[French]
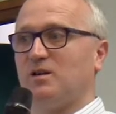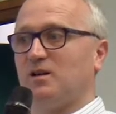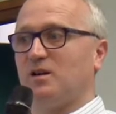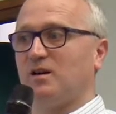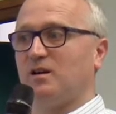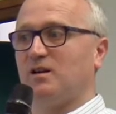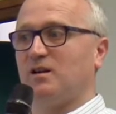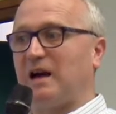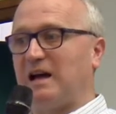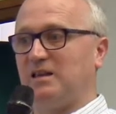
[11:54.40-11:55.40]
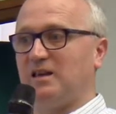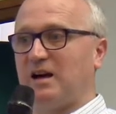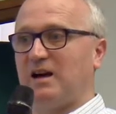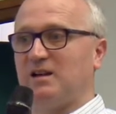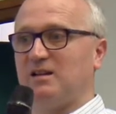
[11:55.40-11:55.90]

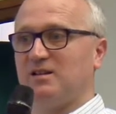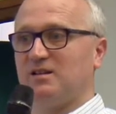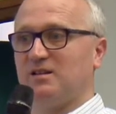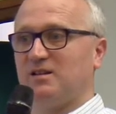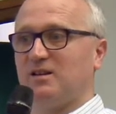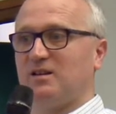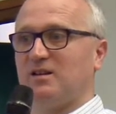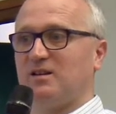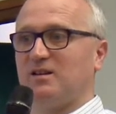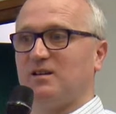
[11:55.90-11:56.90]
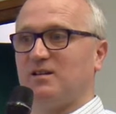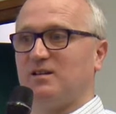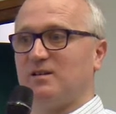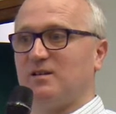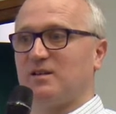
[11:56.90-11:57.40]
radical
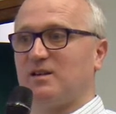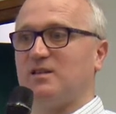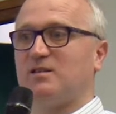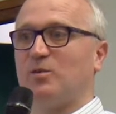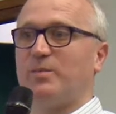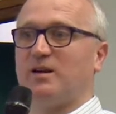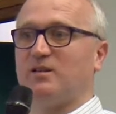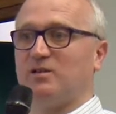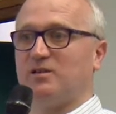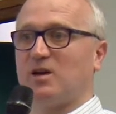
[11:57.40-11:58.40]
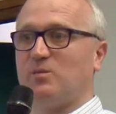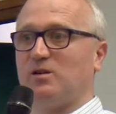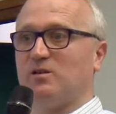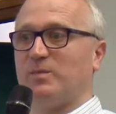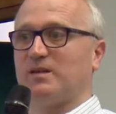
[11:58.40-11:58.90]
euh, qui s'opère dans notre
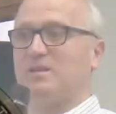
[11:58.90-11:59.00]
monde, parce que